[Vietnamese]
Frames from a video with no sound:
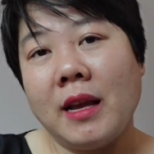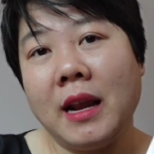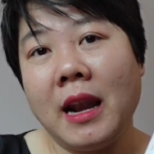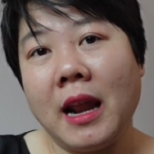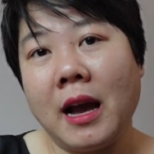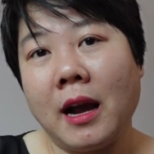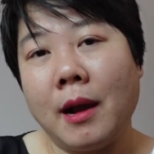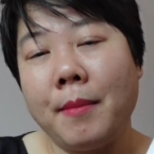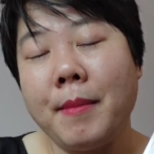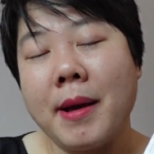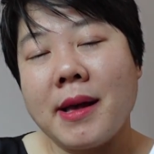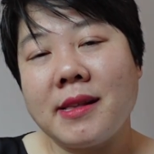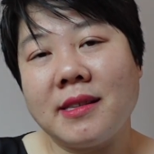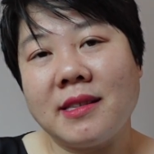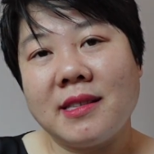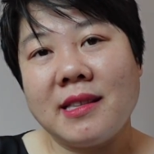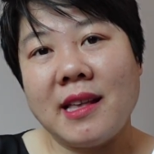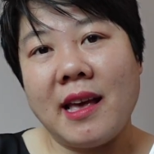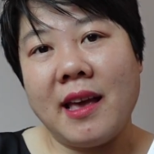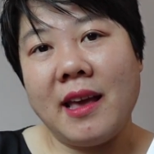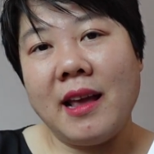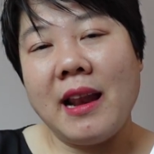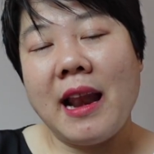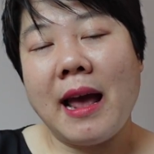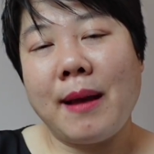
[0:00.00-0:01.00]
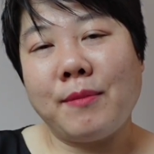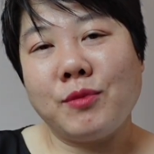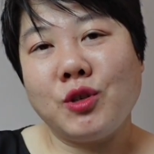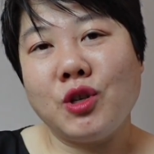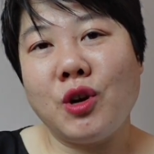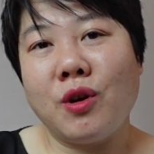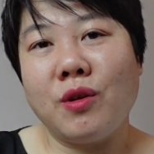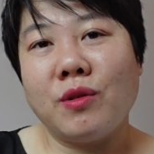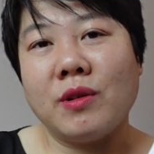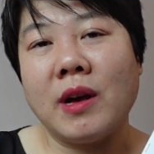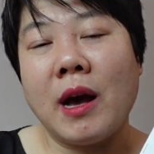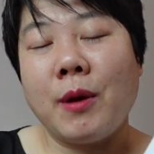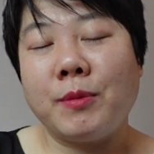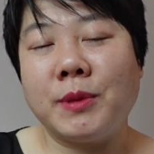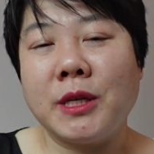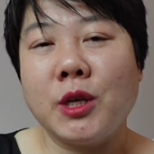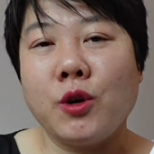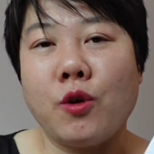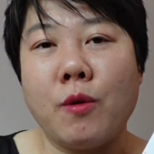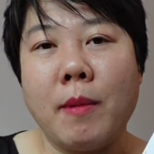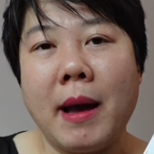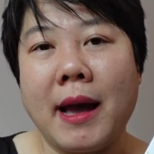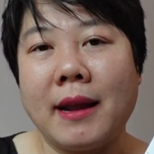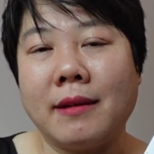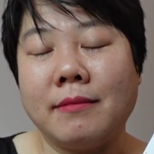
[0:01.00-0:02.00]
là các bạn sẽ làm cho học sinh
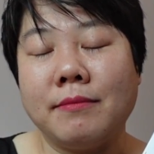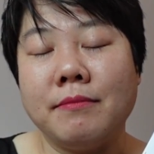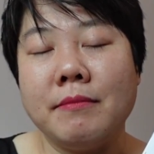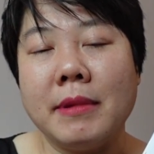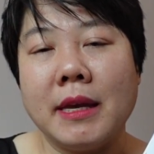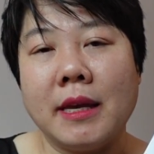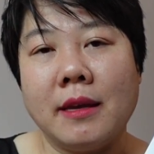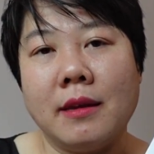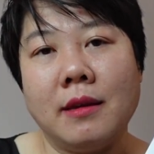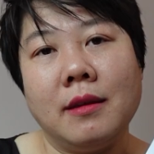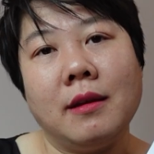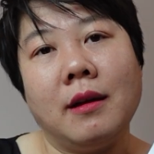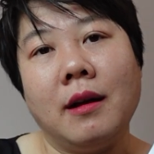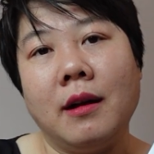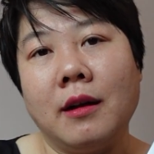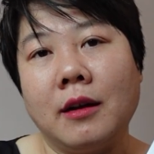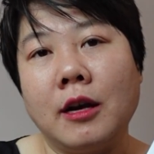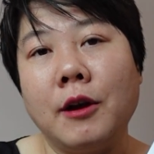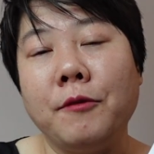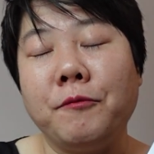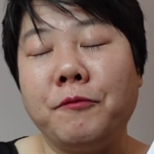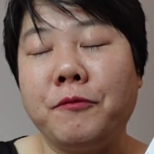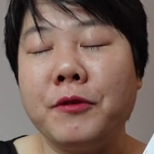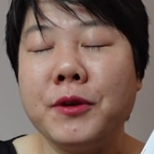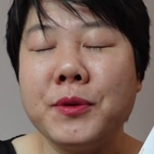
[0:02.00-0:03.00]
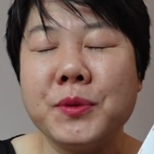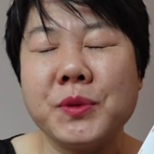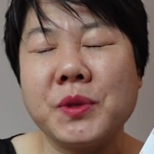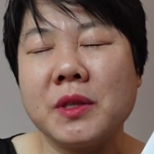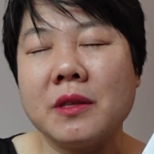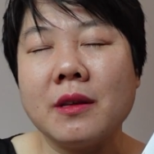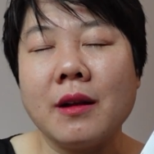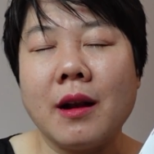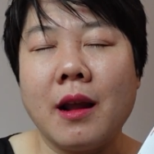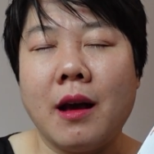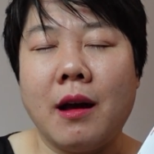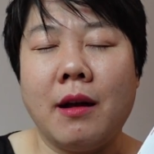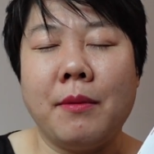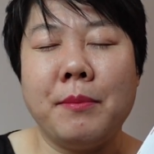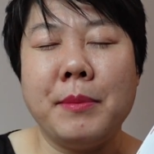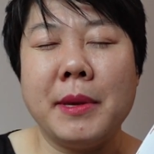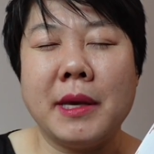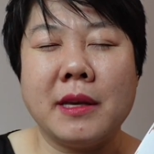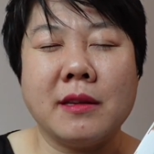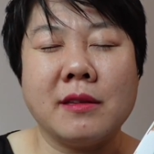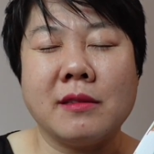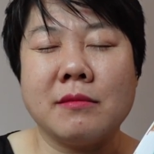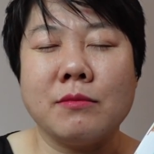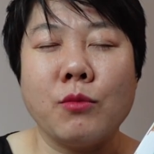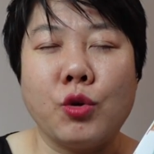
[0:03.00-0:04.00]
của bạn bị uh, confused tức là bị
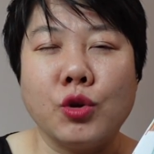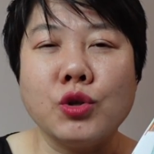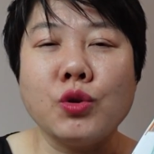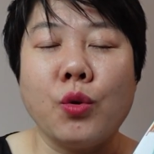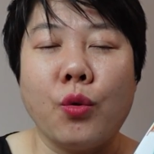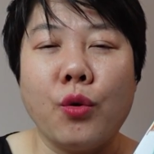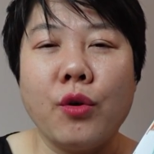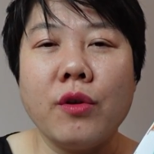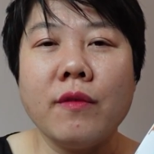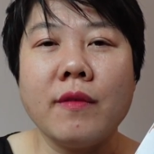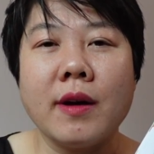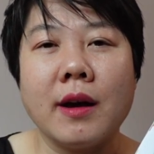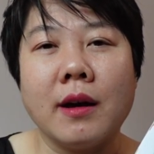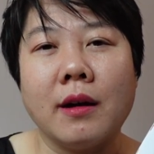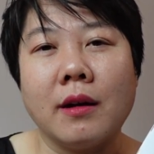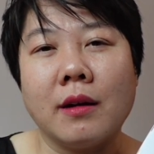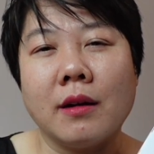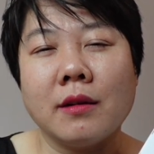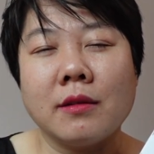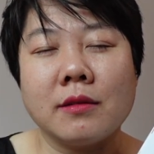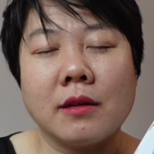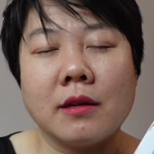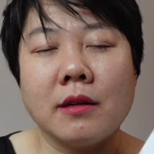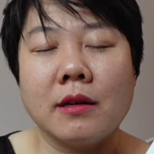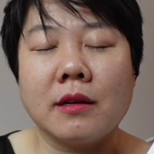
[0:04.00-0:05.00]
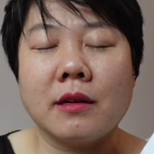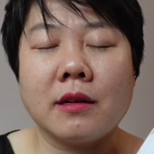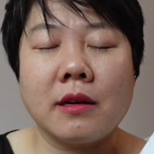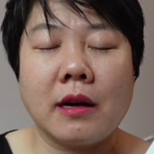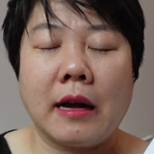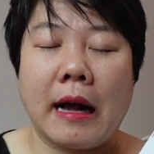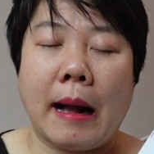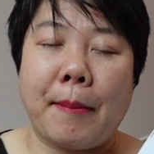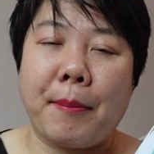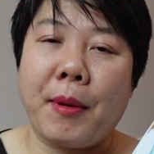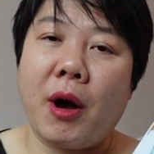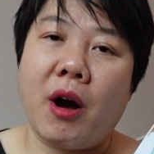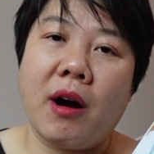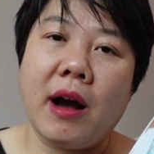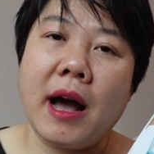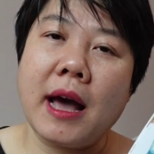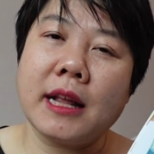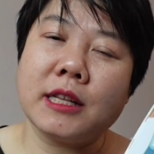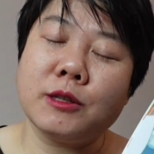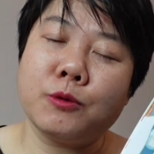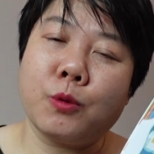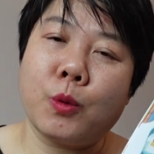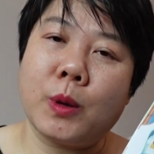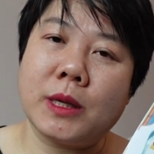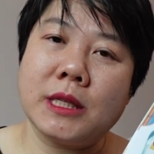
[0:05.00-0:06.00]
bối rối và gặp khó khăn
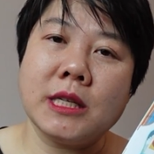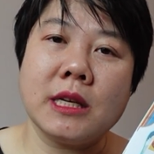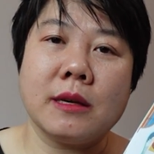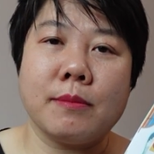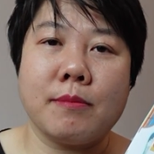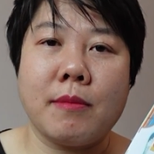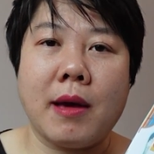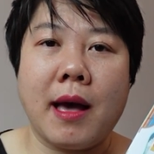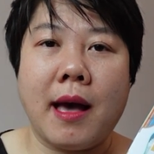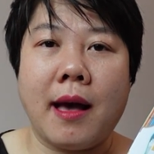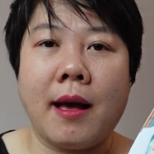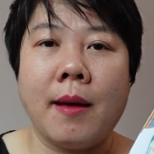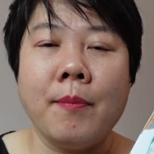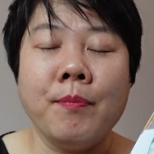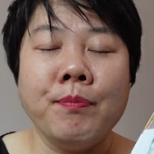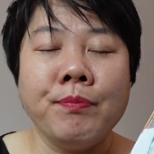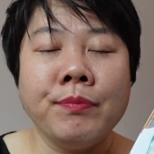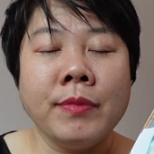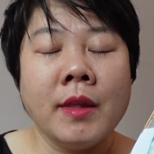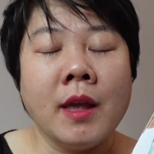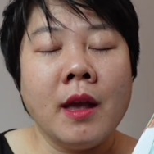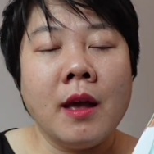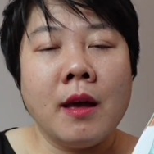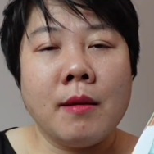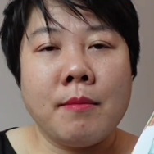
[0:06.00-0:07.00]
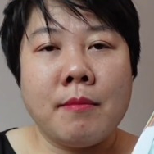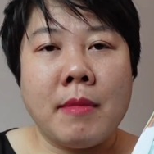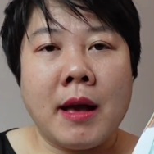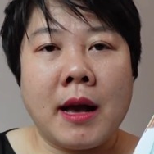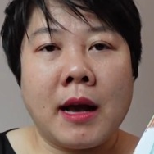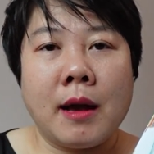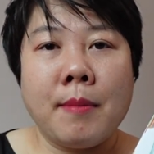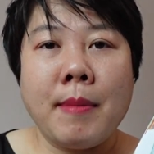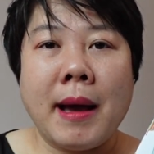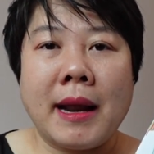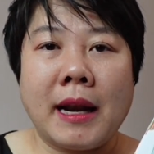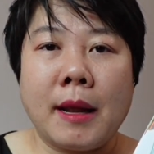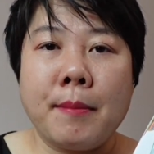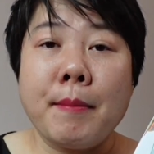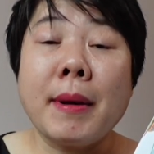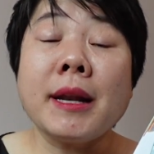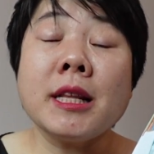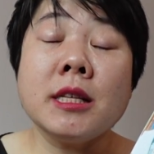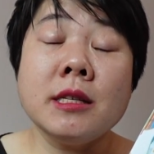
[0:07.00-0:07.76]
trong quá trình mà mà các bạn ấy bắt